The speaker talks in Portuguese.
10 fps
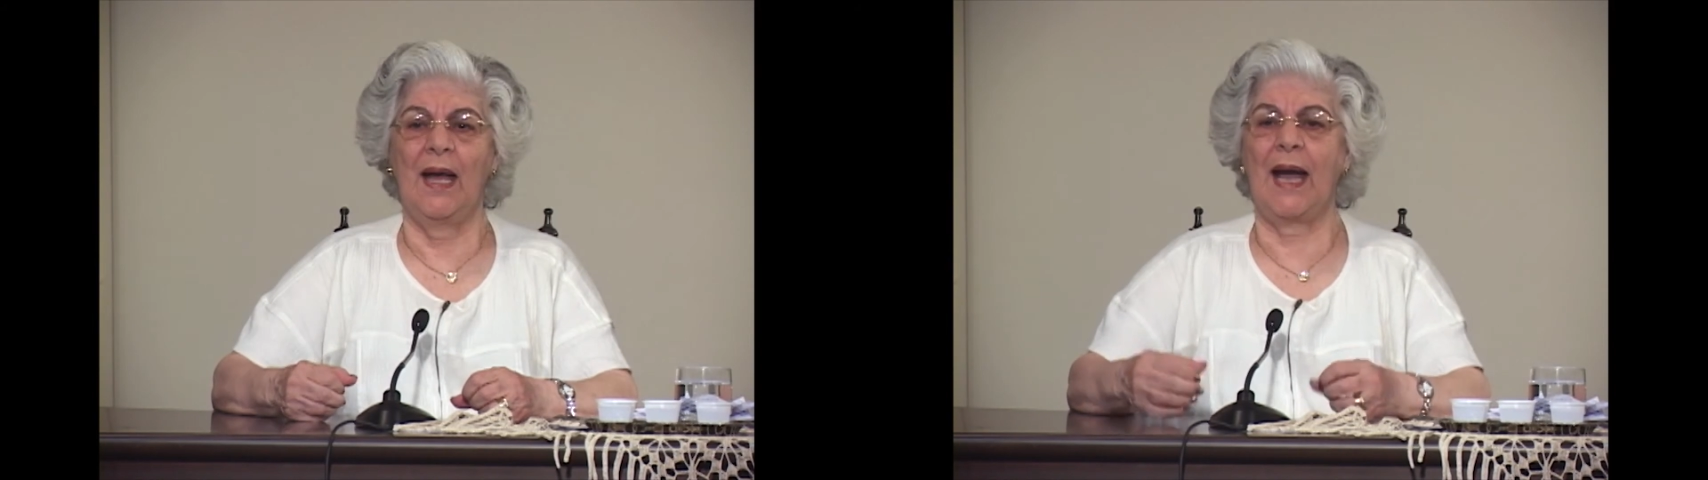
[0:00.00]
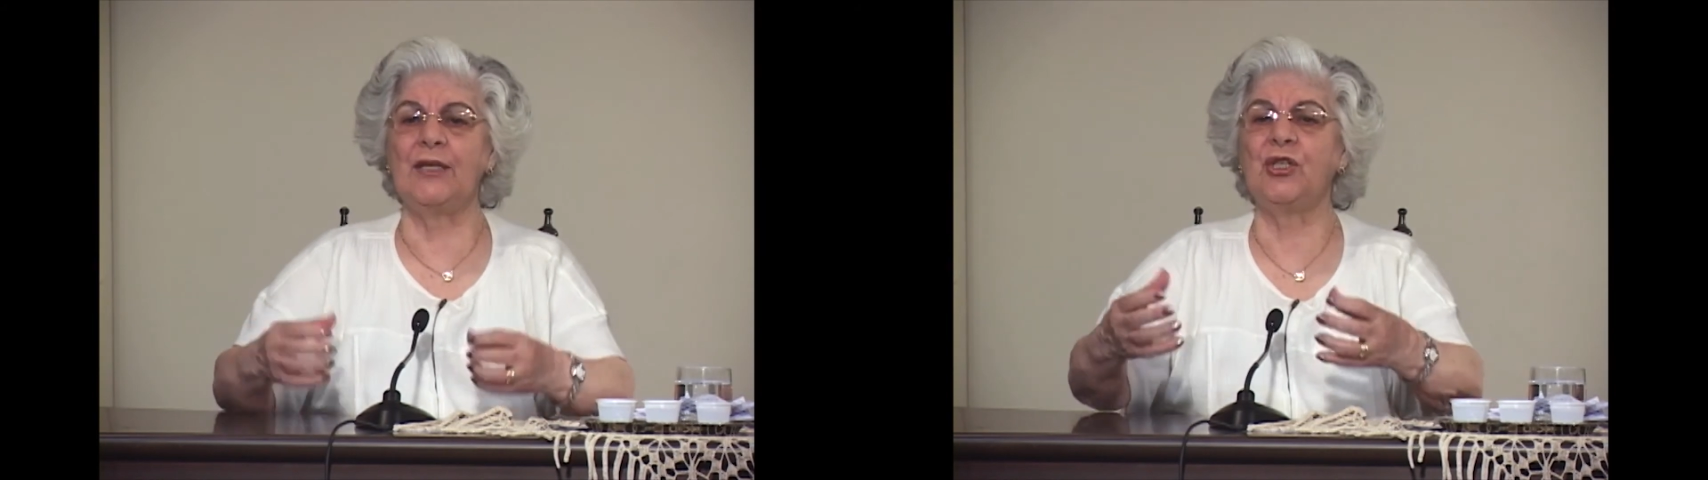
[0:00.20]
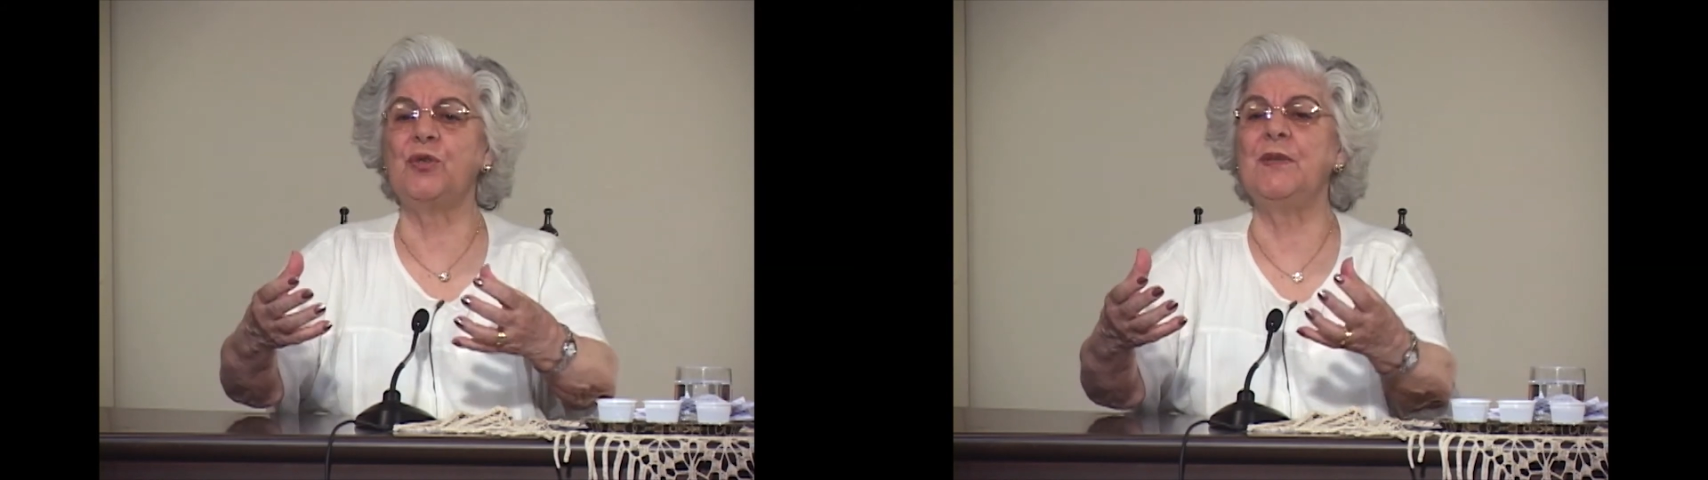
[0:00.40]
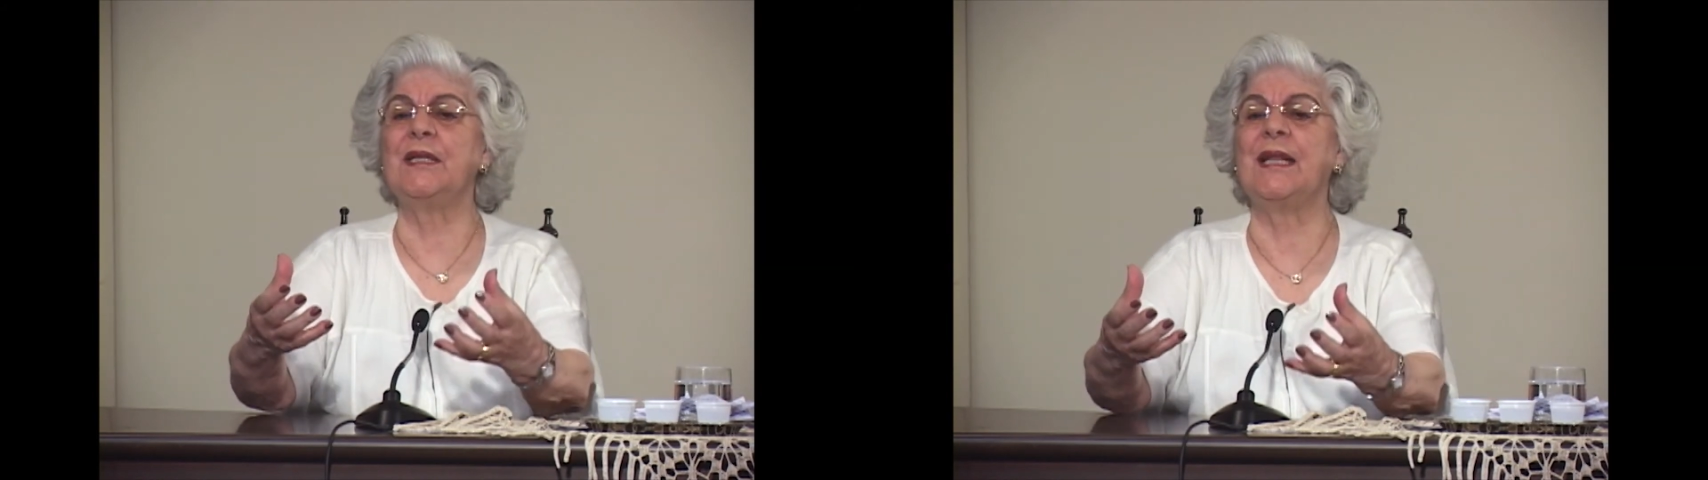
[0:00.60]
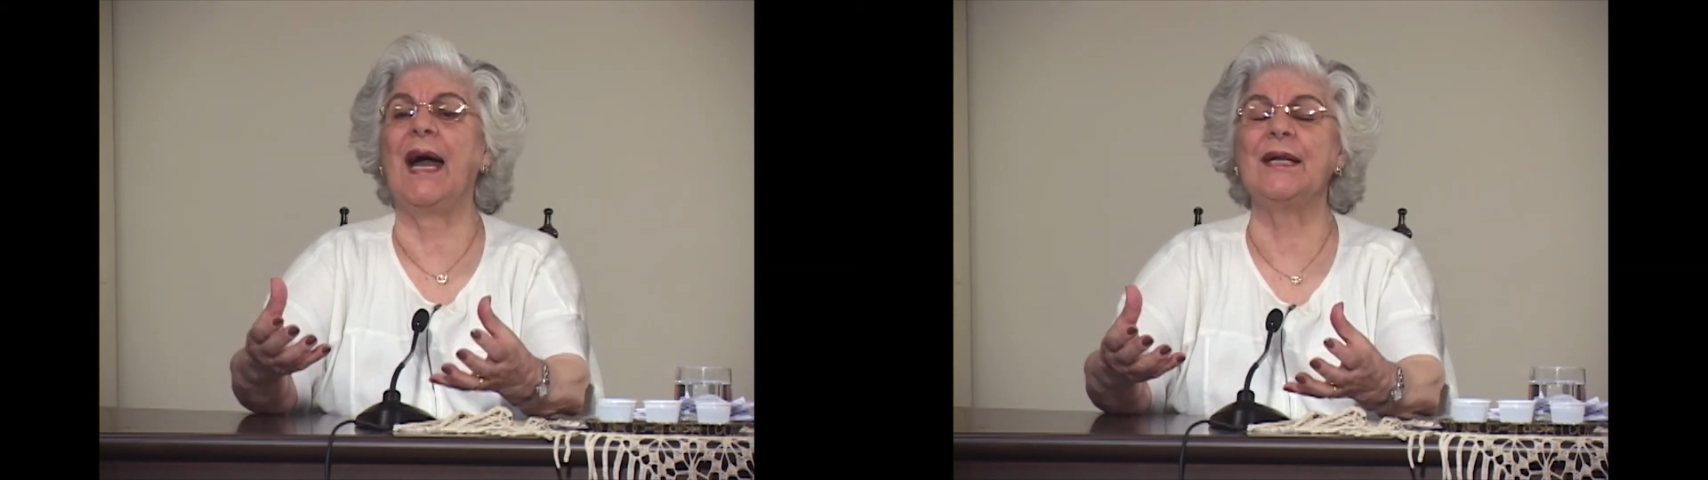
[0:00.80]
A
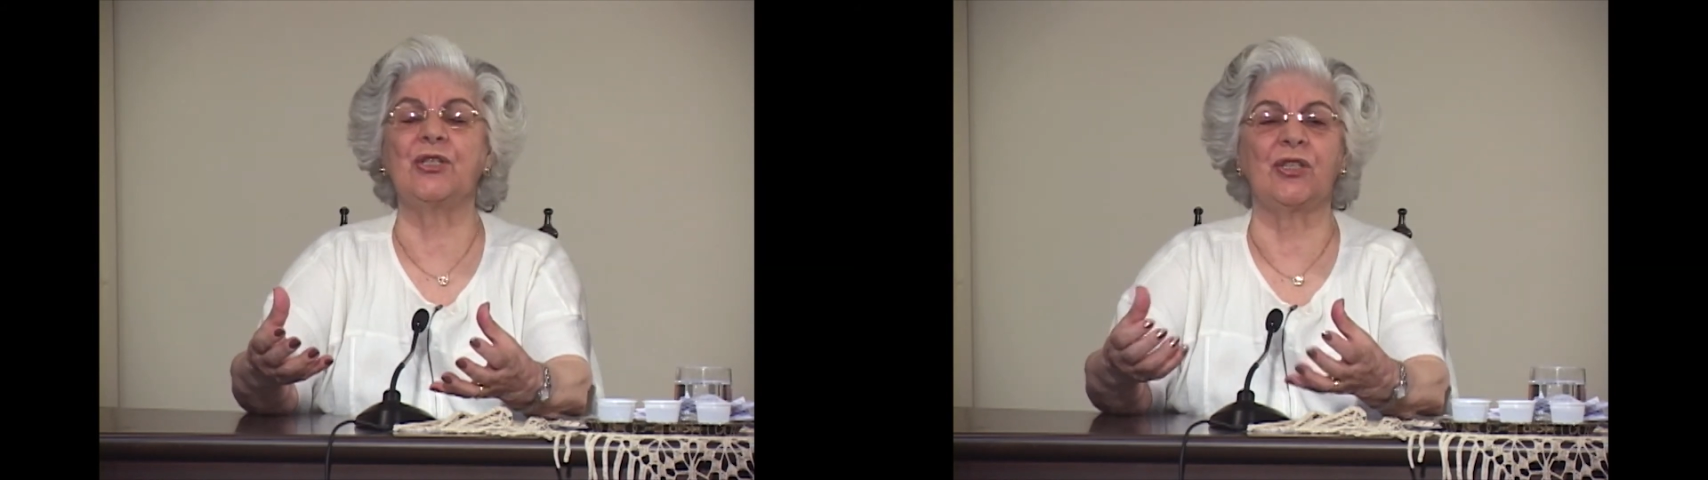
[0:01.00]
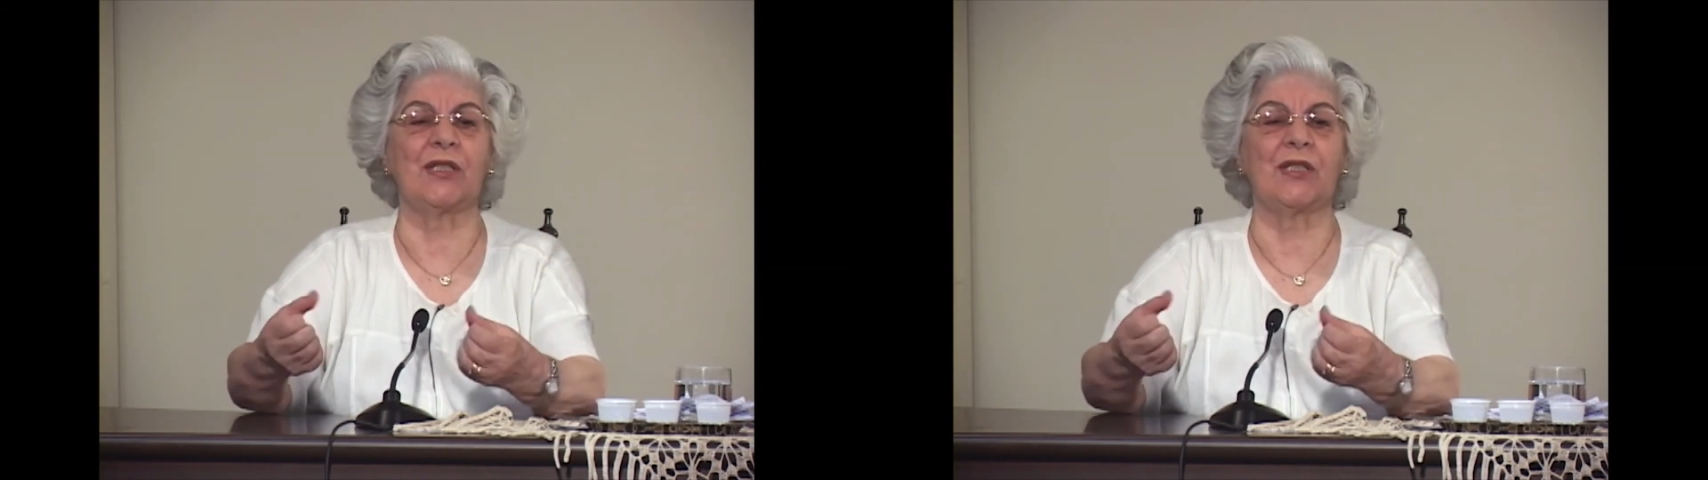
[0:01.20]
intimidade